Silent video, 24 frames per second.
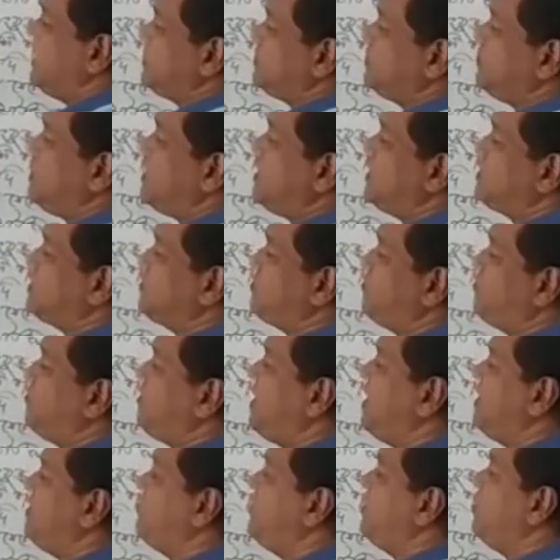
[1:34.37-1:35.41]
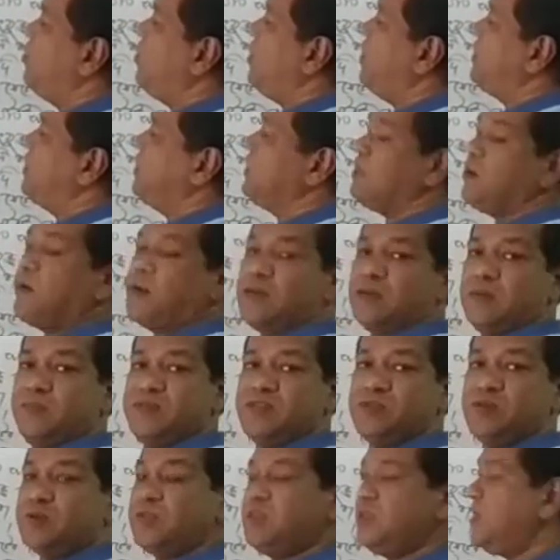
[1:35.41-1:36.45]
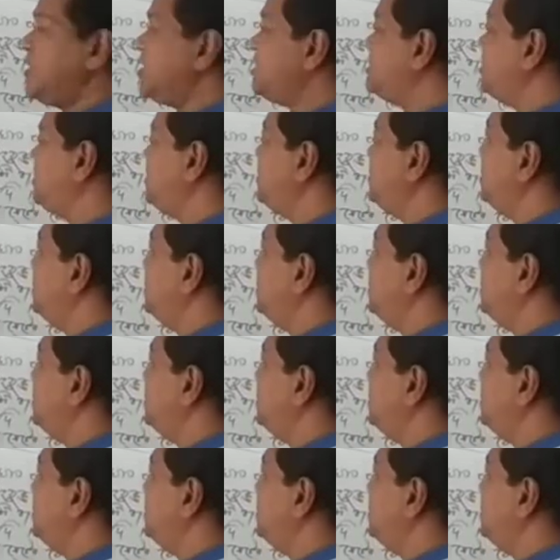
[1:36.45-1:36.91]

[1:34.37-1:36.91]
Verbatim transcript: এক্স প্লাস ফাইভ এ ওয়াই এটাও একটা বীজগণিতিক রাশি